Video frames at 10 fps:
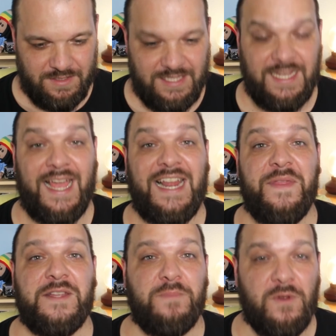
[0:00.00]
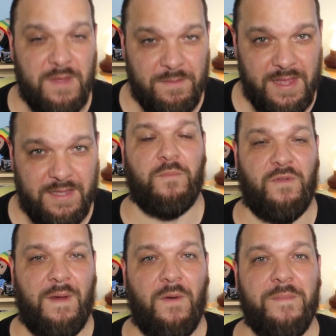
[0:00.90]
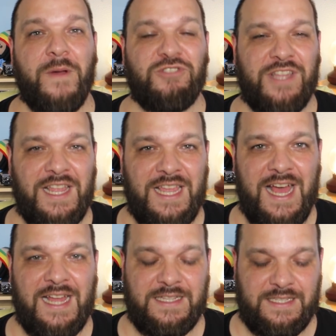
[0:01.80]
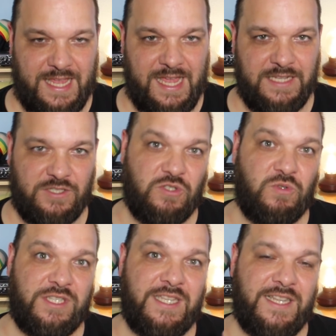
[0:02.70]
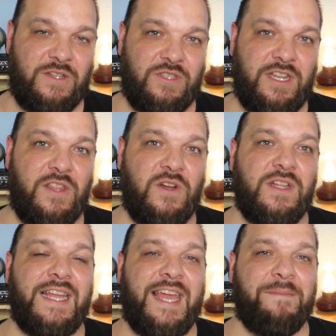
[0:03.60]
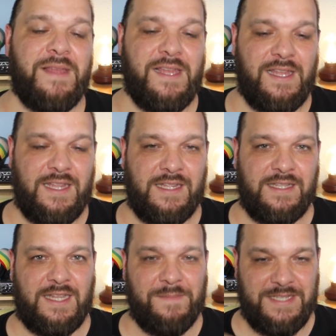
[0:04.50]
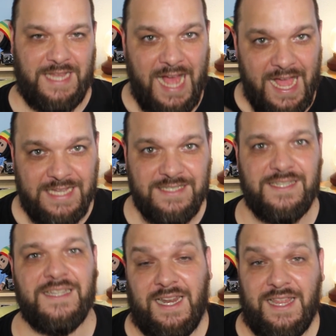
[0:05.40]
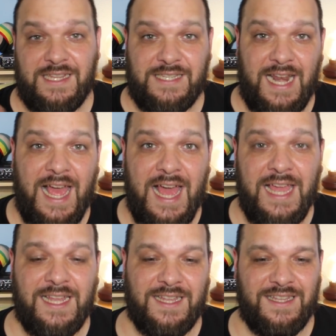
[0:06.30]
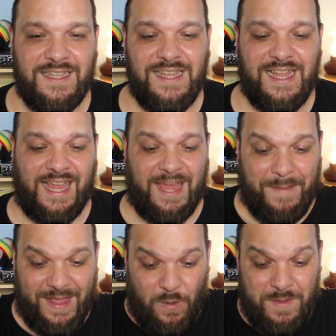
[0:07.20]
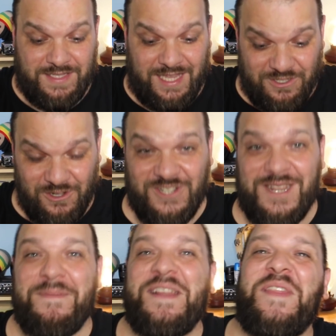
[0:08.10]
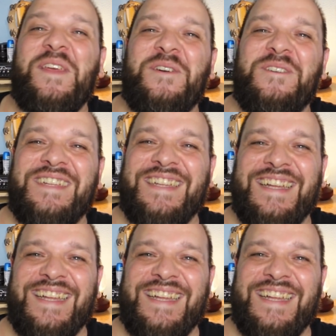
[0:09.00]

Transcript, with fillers: Así que gracias por verme. Por favor, me gustaría que si os gusta este contenido, que me, me sigáis, que le deis a like y que me comentéis lo que os ha parecido